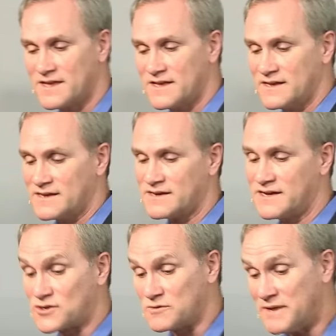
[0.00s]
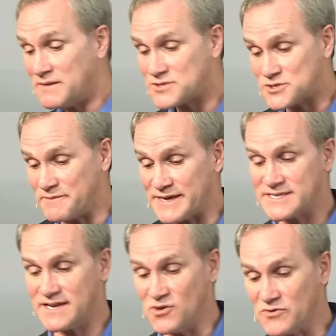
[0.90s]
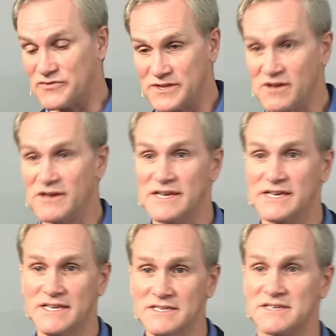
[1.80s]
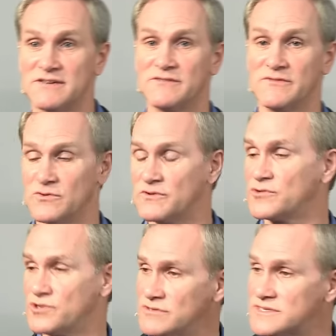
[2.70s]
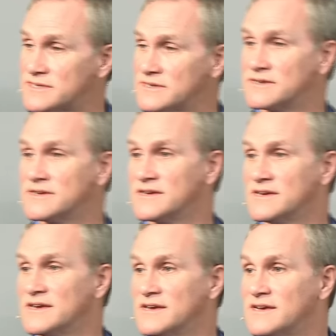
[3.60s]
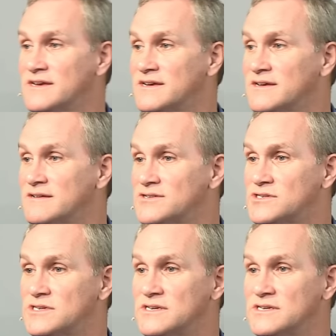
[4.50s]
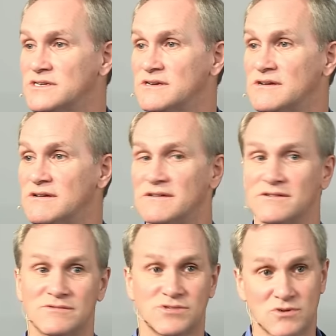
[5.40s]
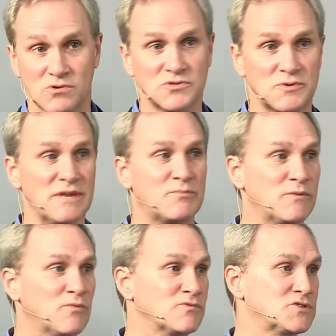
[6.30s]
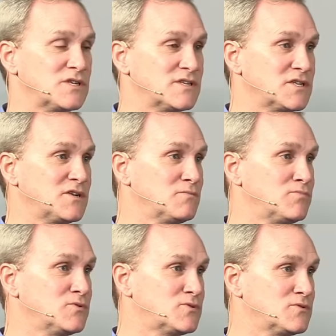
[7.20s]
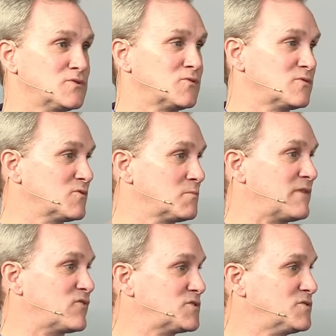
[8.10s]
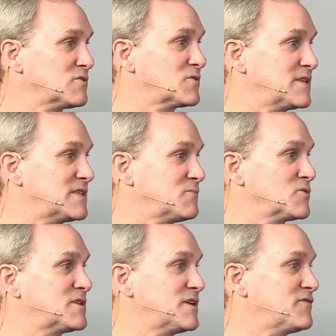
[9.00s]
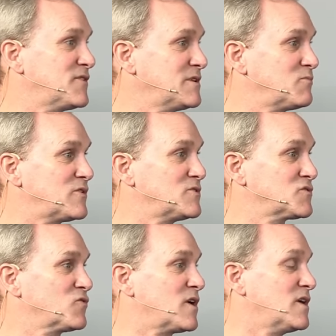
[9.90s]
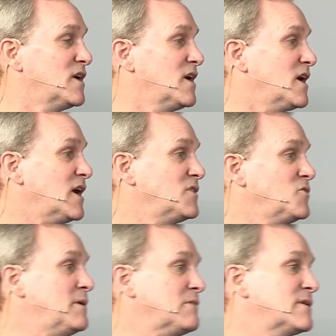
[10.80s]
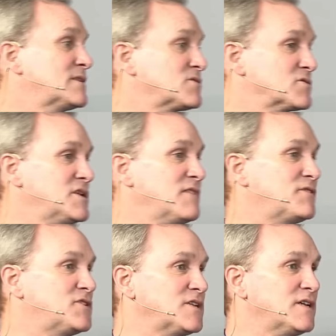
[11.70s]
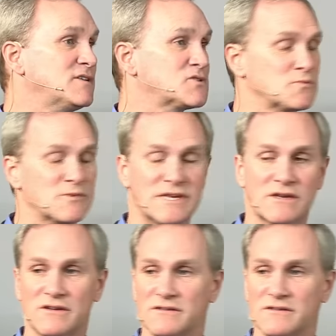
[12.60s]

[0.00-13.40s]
Euh, et que même ce matin, en venant à l'église, en venant au culte, euh, euh, je conduis et puis bon, j'ai le Bluetooth dans, ma voiture, connecté mon téléphone et puis je vois un numéro étranger affiché sur mon écran